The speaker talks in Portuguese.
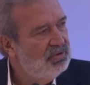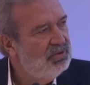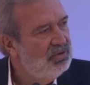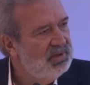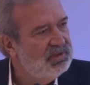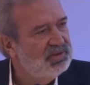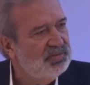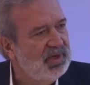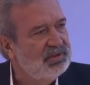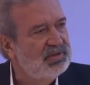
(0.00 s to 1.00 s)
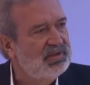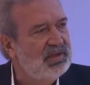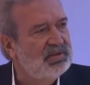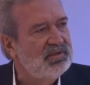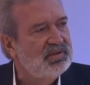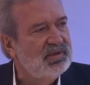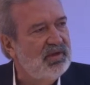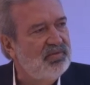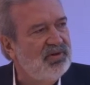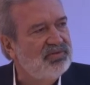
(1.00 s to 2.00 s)
Human Smart Cities é
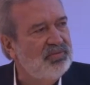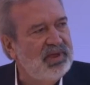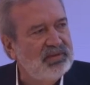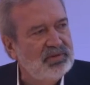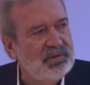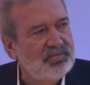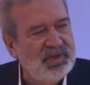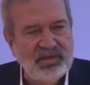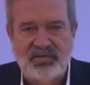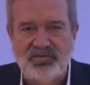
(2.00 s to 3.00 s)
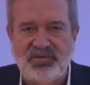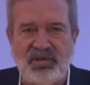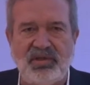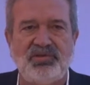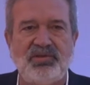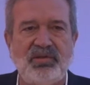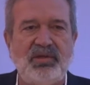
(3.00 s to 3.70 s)
um movimento que pensa o seguinte: